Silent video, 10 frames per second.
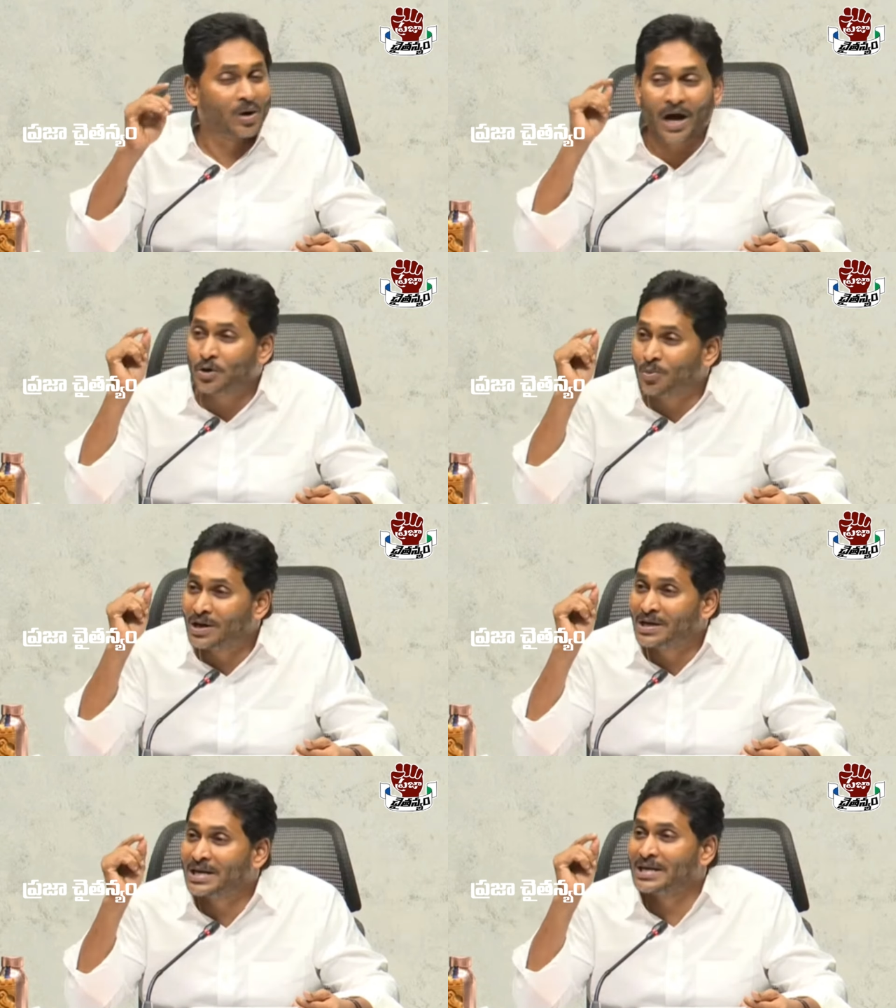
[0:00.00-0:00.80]
ఒక
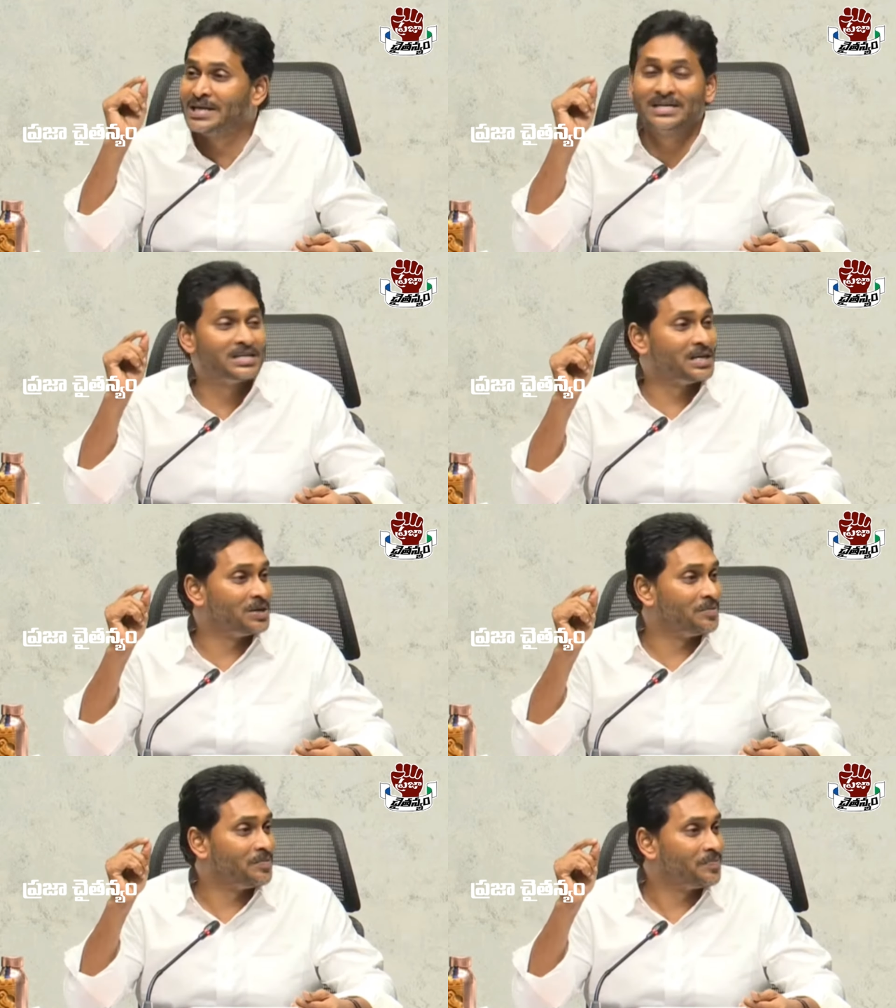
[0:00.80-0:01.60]
అనుమానం క్రియేట్
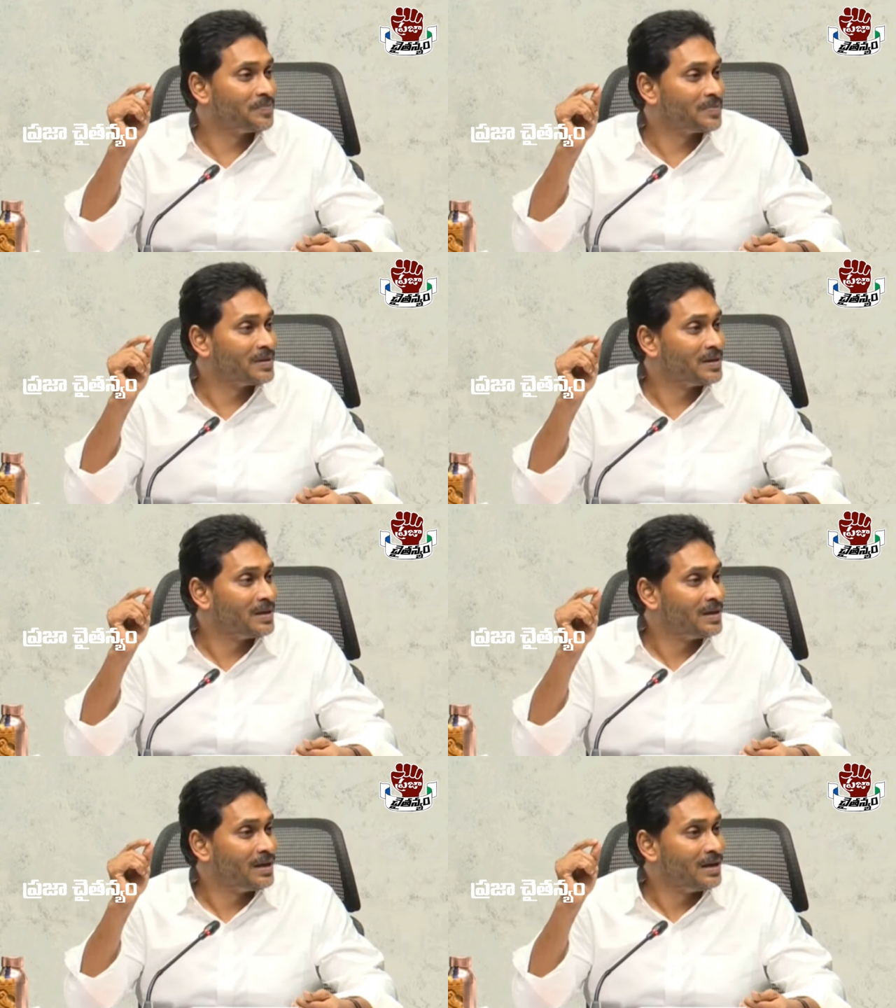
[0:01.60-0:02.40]
చేయడం
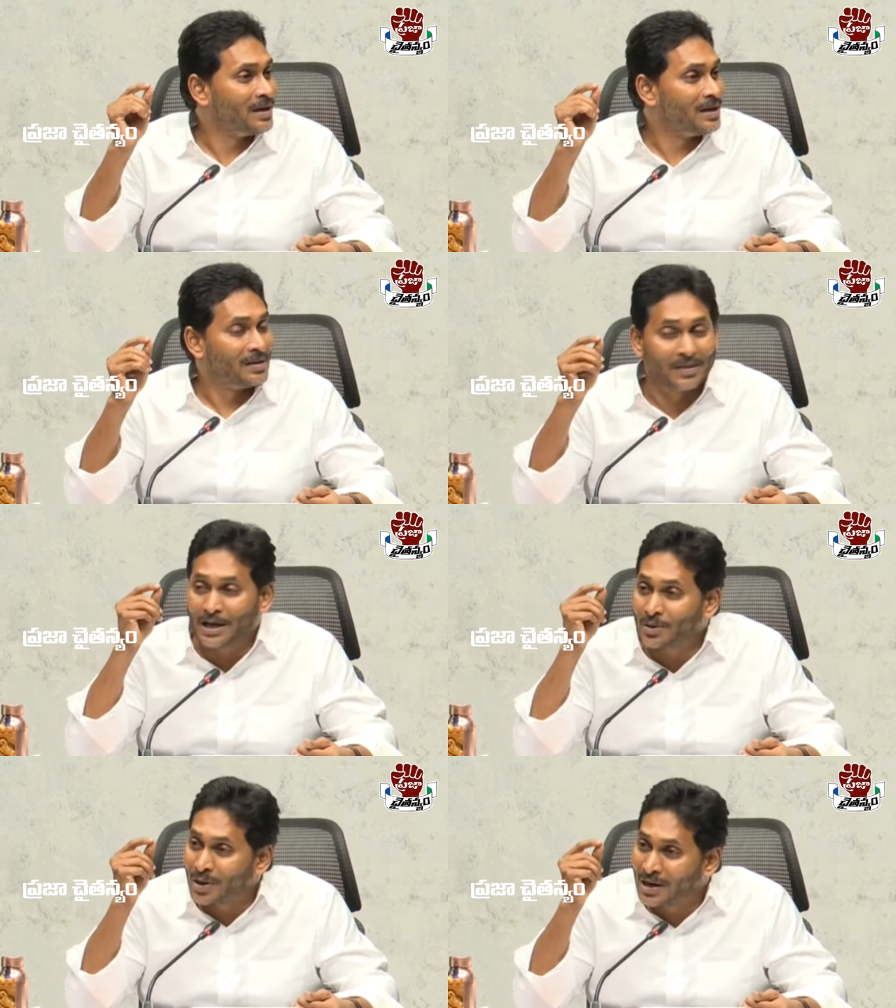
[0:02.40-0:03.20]

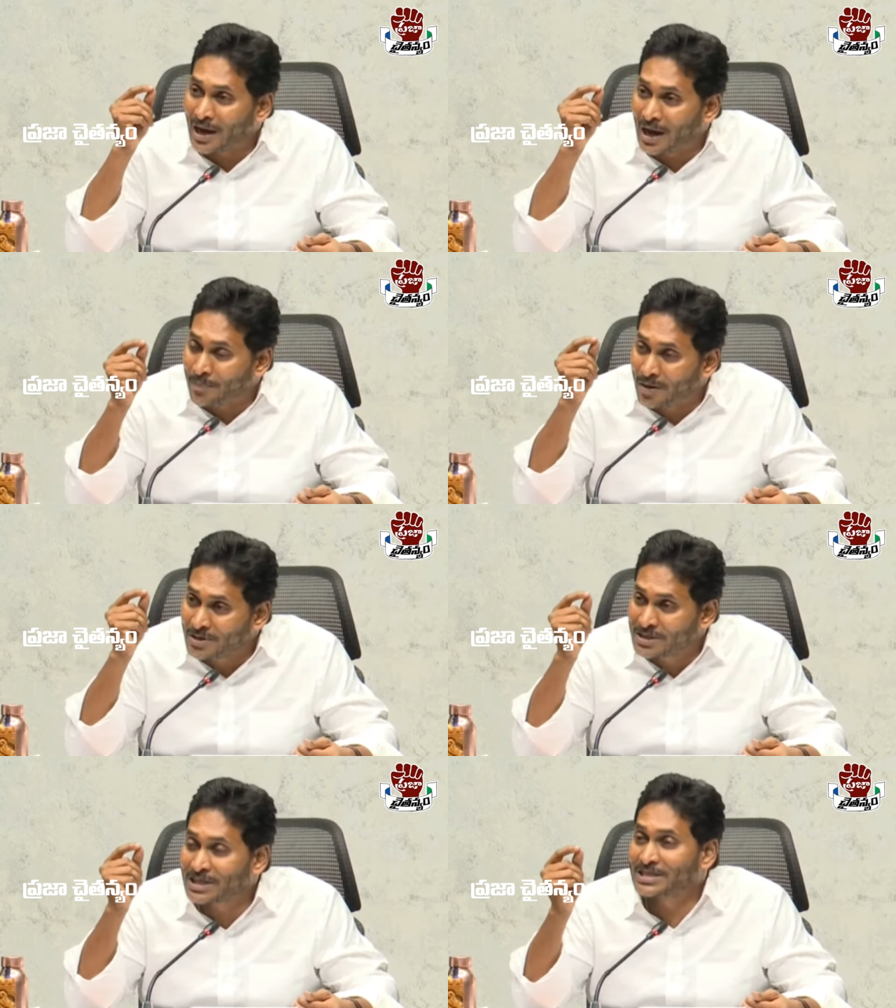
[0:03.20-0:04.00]
దానివల్ల
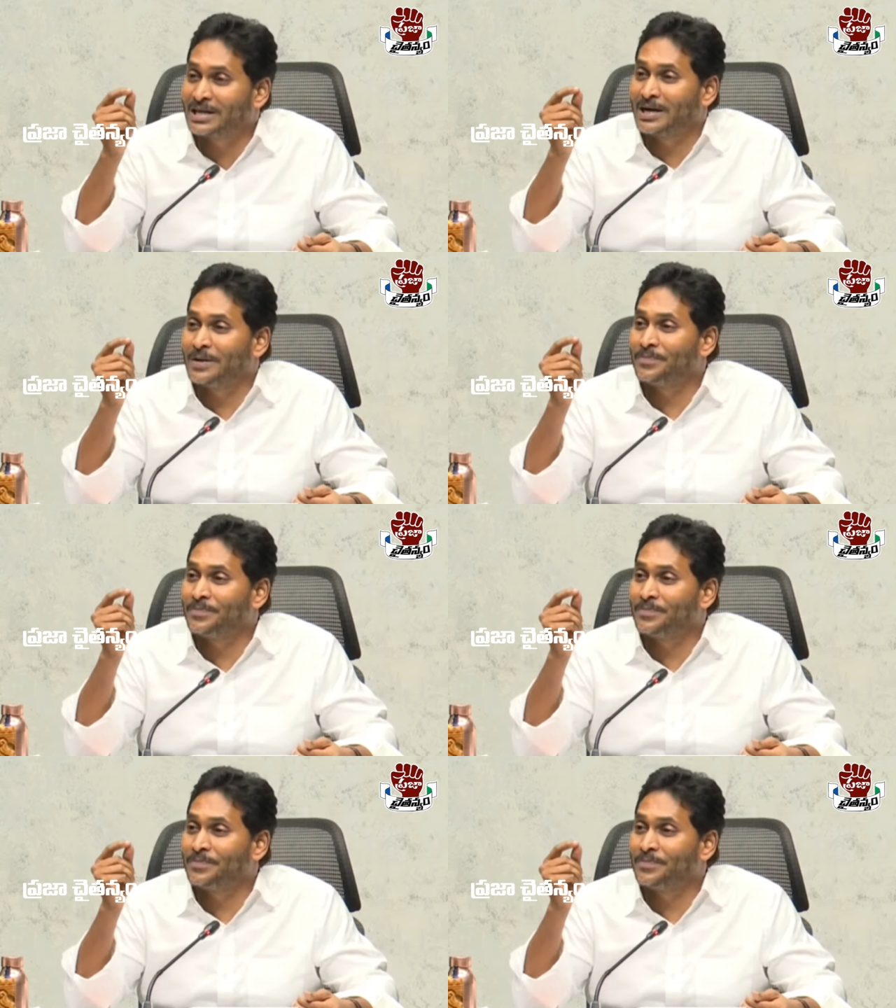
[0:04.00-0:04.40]
అపవిత్రత